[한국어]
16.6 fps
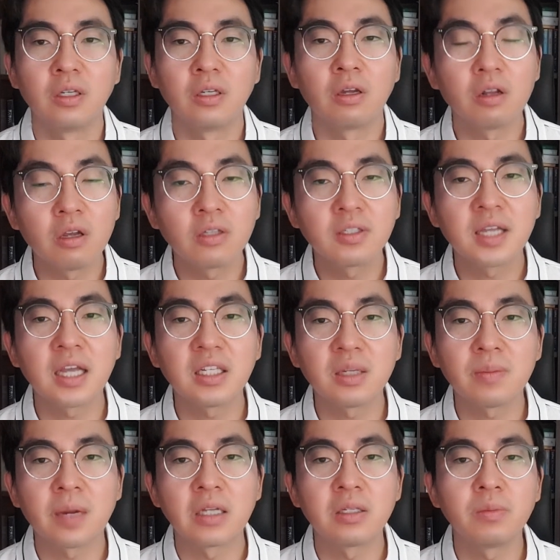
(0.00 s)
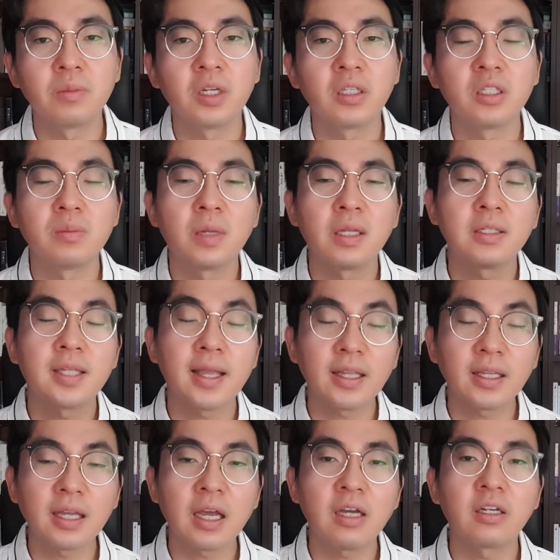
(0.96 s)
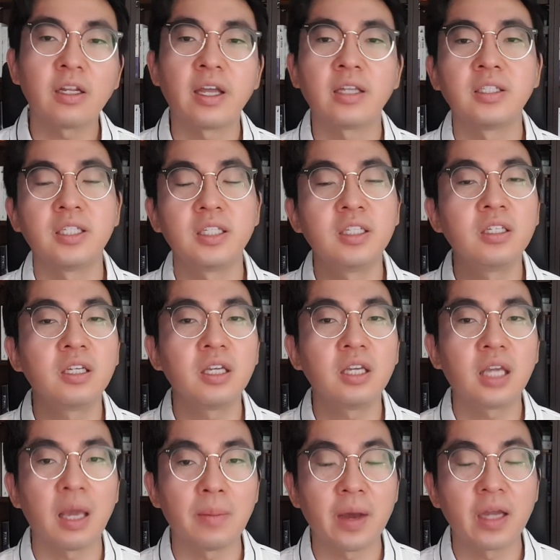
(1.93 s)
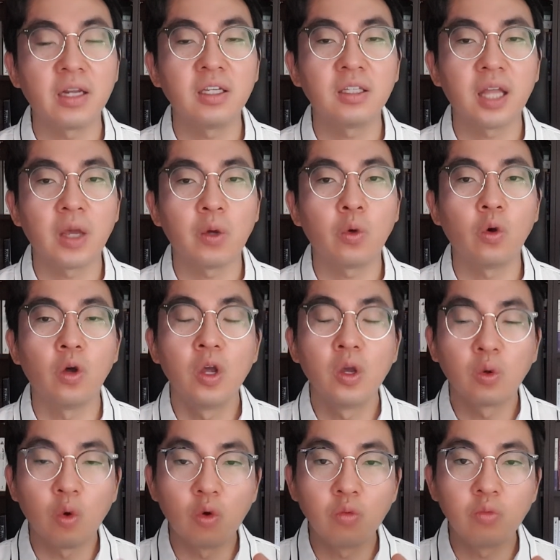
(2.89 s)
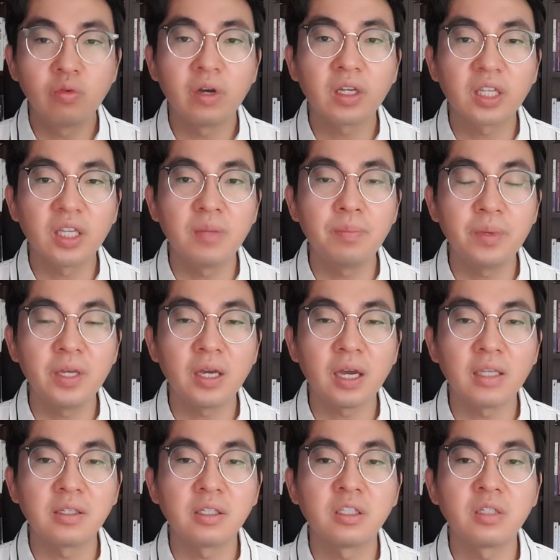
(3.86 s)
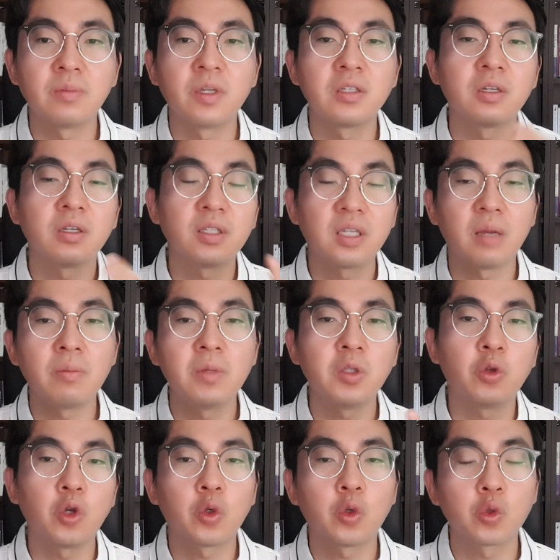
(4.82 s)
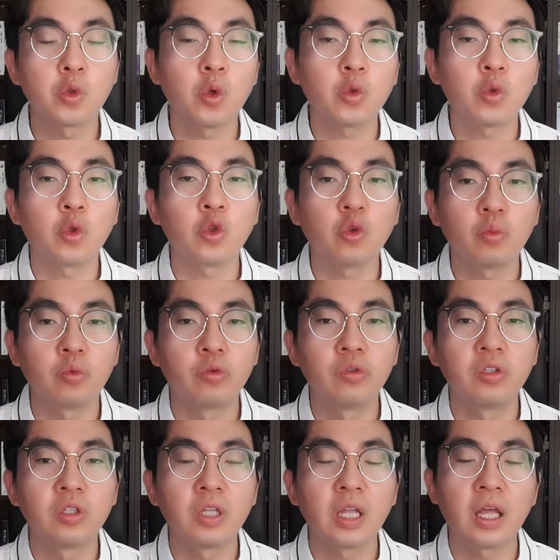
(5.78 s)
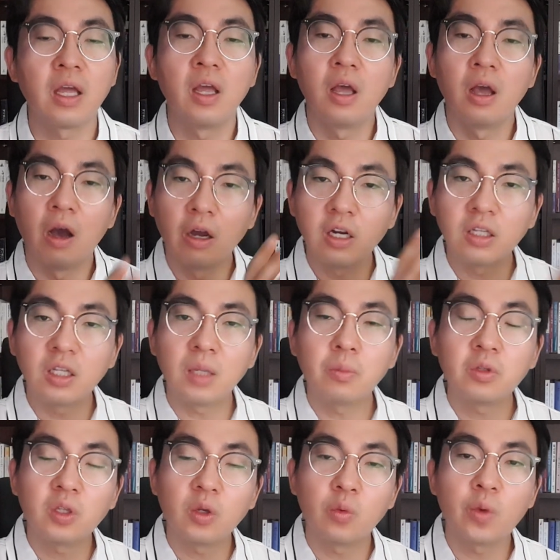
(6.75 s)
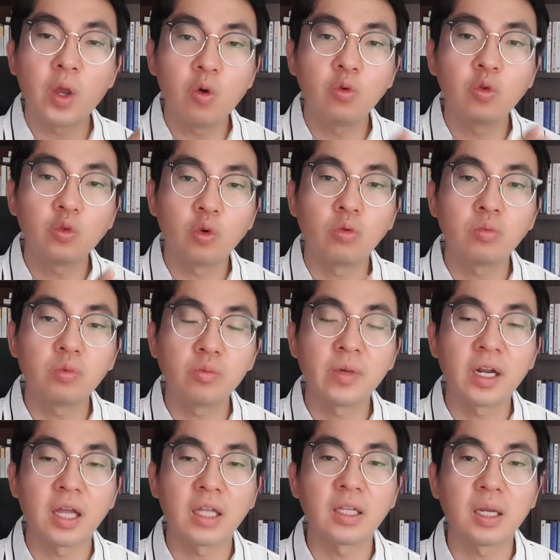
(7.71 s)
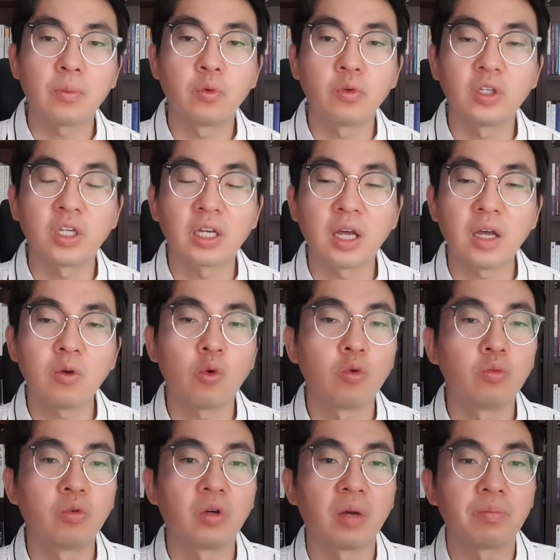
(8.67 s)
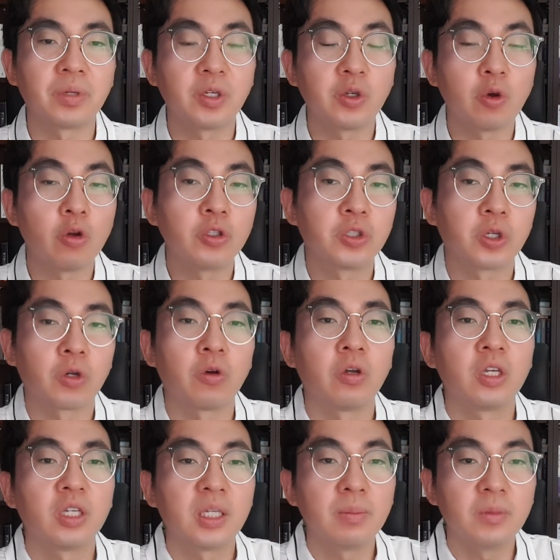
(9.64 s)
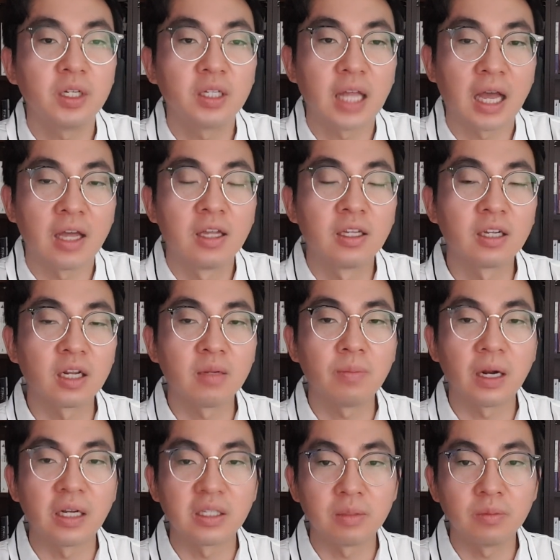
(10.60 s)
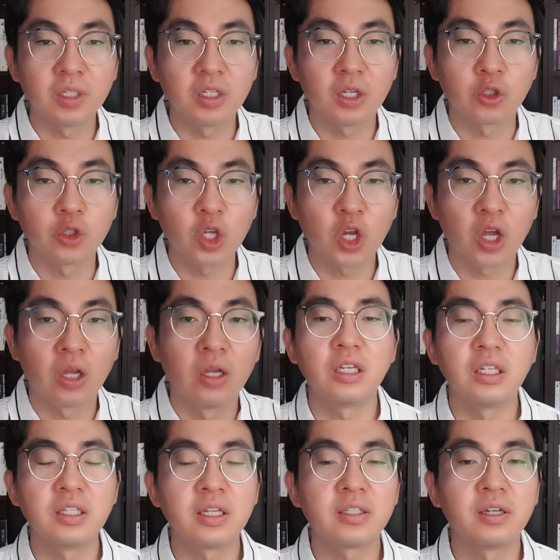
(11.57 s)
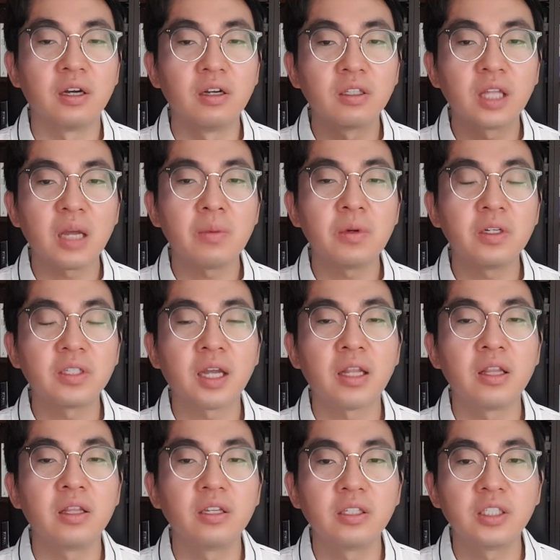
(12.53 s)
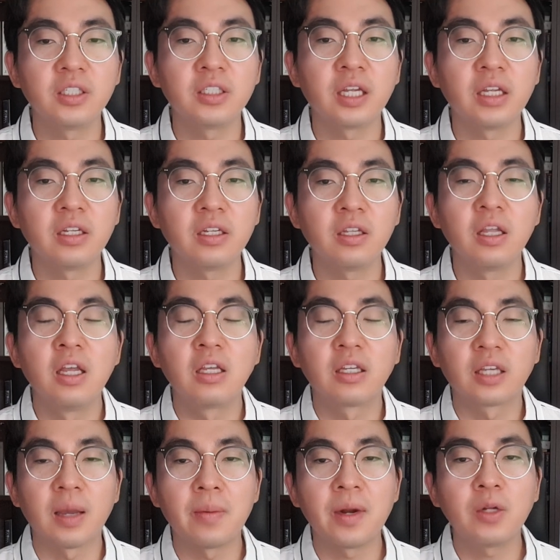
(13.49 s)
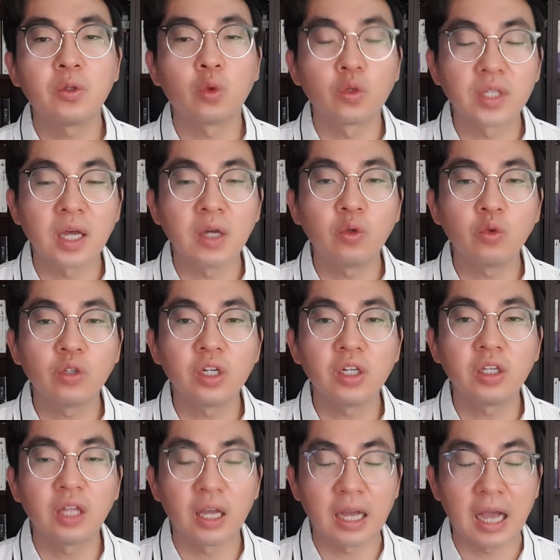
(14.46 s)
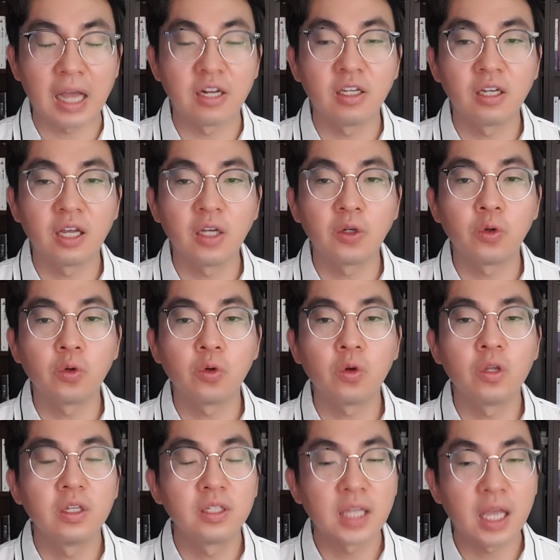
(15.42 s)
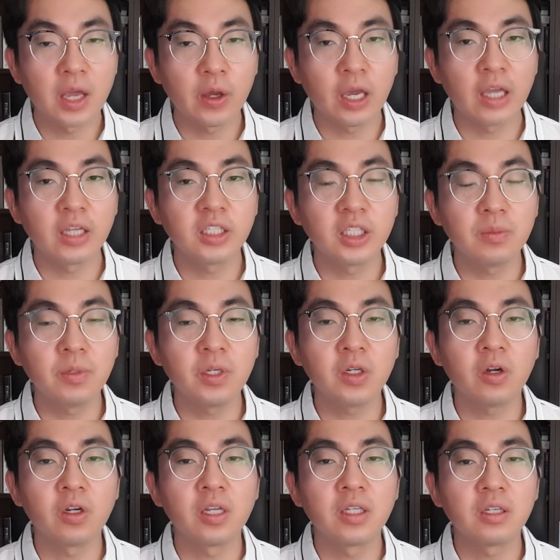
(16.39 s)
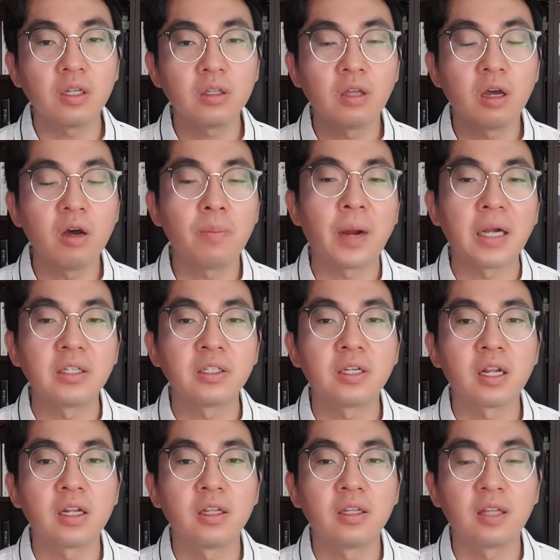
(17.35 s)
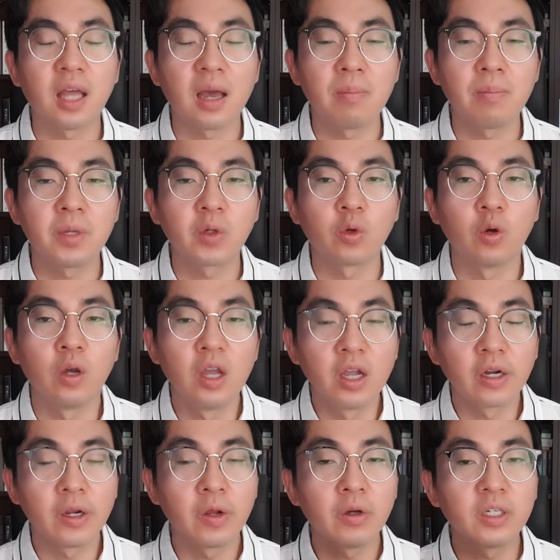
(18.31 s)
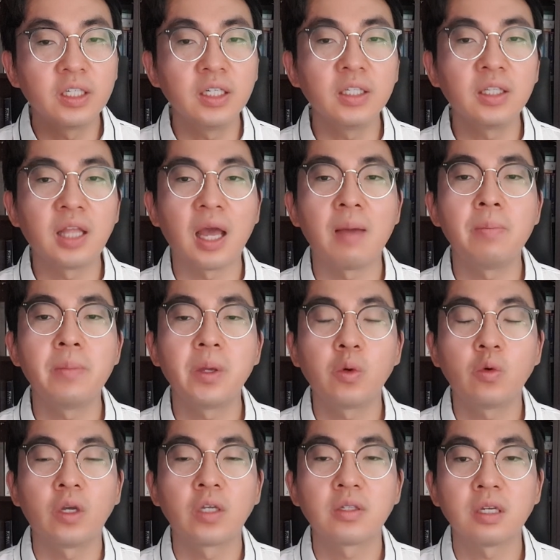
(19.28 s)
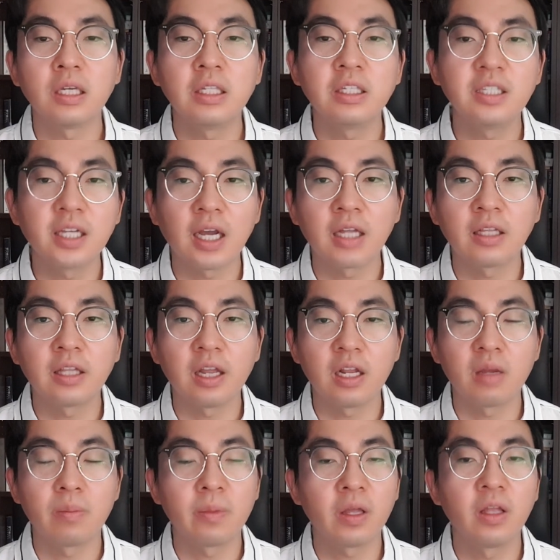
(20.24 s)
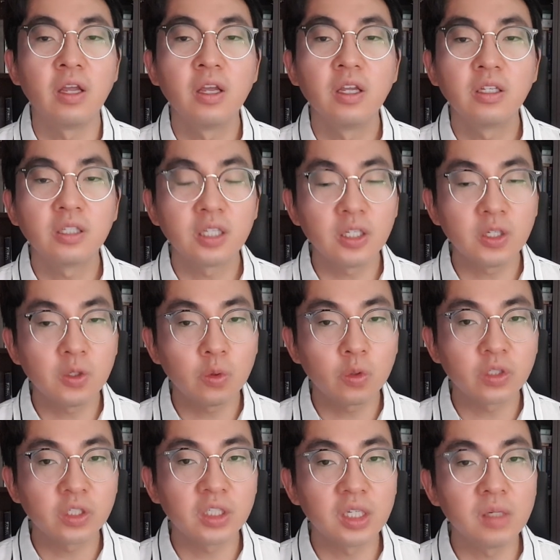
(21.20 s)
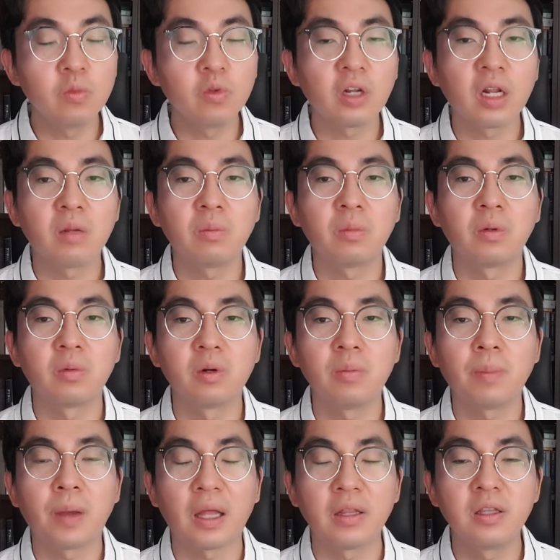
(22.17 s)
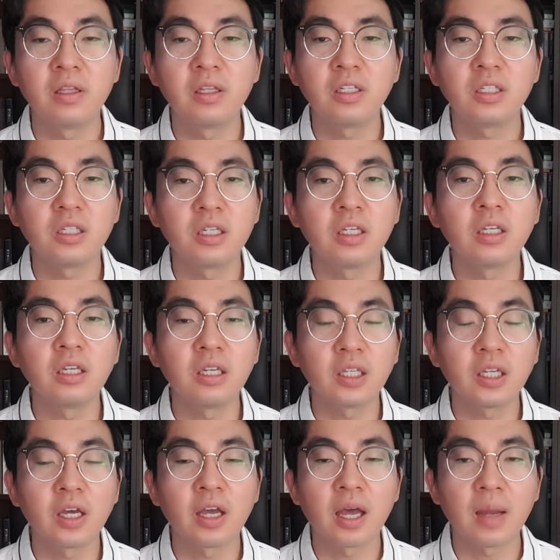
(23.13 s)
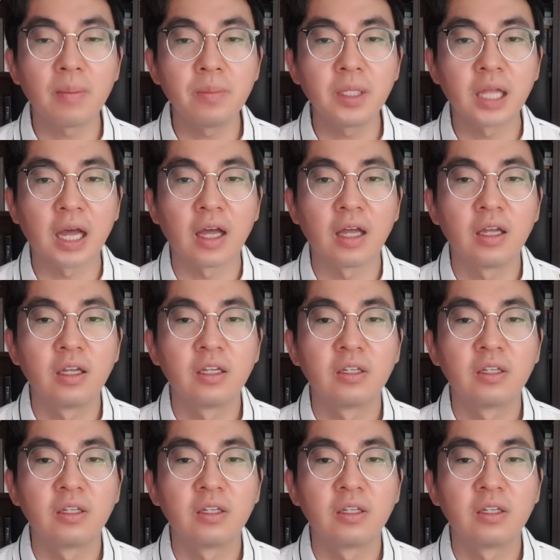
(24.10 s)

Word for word: 여러 영상에서 말씀드렸지만 생각을 해야 지능이 개발이 되고 공부가 깊이가 있어지면서 재미도 있고 속도도 붙는데 어릴 때부터 외우는 공부만 하다 보니까 공부가 비효율적이고 힘들다라는 말씀드렸죠. 이제 정답을 찾는 시대는 개발도상국일 때 가능한 거고 세계 십 위권에서 더 발전하는 대한민국, 그리고 그 대한민국에서 인재가 되려면 스스로 질문하는 법을 반드시 익혀야 합니다.